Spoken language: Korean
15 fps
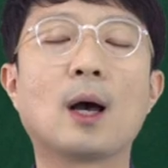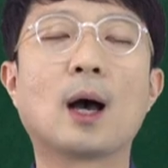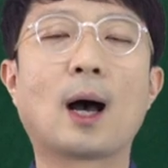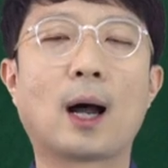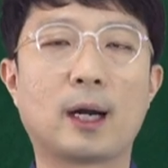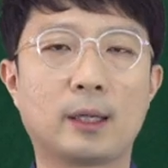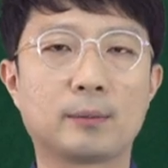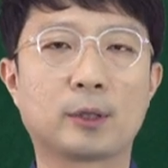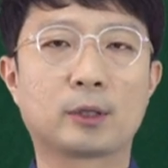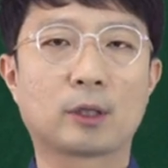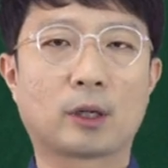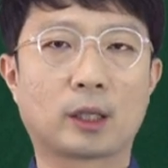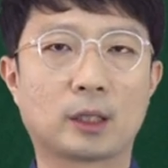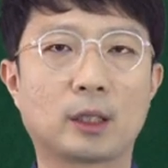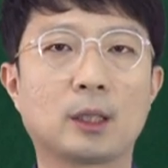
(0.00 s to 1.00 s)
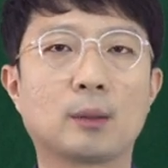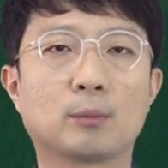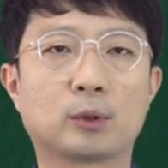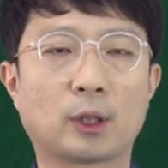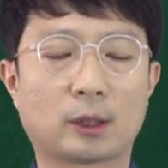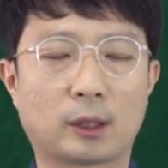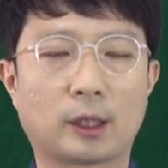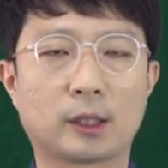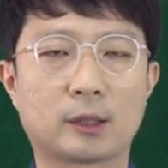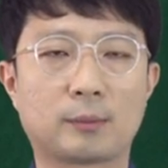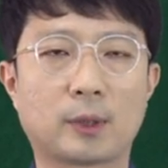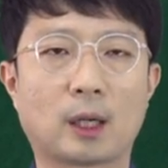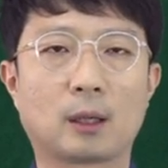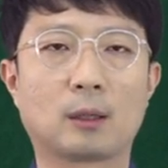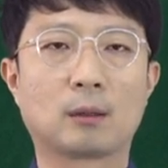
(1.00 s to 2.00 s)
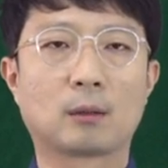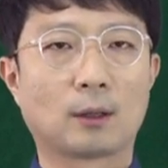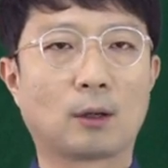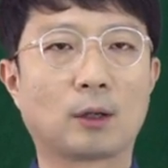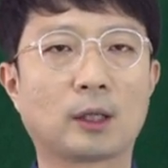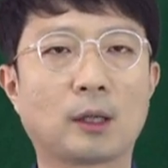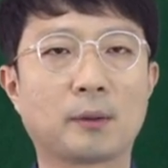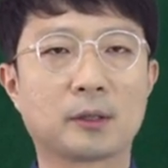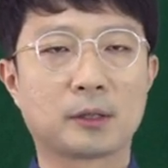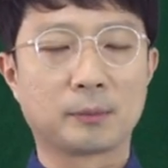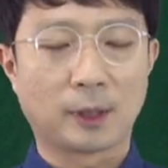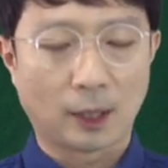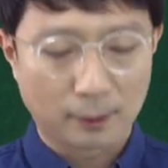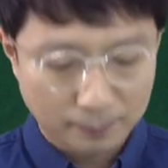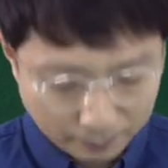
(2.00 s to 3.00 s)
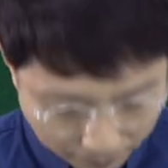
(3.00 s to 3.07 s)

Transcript: 알림 설정까지 부탁드리겠습니다. 건기남이었습니다.